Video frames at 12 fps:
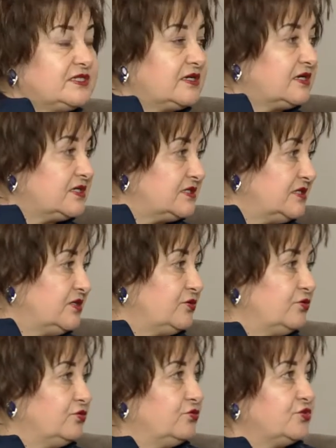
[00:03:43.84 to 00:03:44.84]
картины
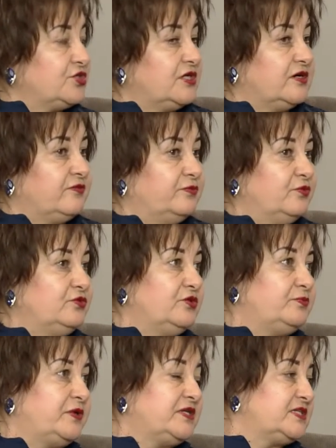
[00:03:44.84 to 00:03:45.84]
художников,
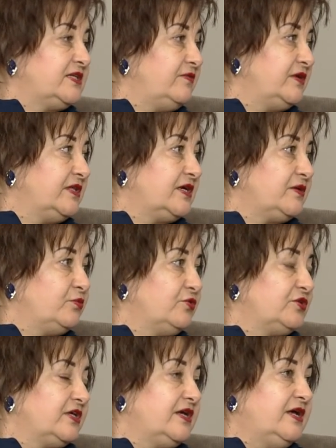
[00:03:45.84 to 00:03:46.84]
будут представлены
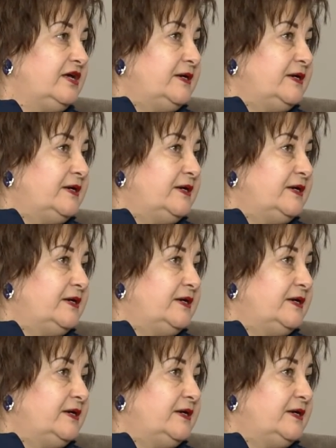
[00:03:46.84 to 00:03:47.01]
работы